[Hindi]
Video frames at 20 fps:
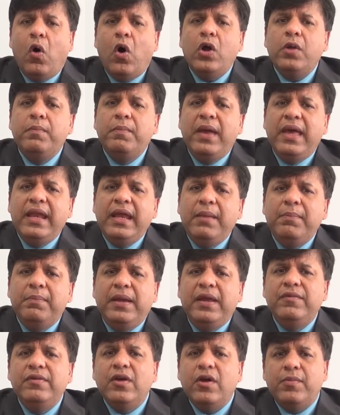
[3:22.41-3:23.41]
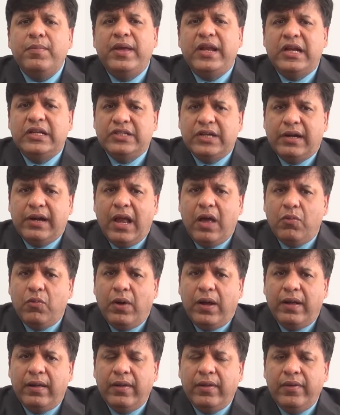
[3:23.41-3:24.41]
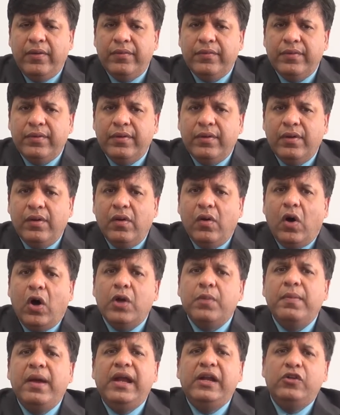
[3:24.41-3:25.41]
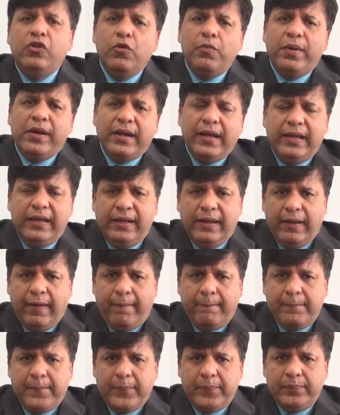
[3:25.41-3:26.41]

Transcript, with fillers: और मेरी बीवी और मेरा झगड़ा हुआ और मैं इंटू पर नहीं गया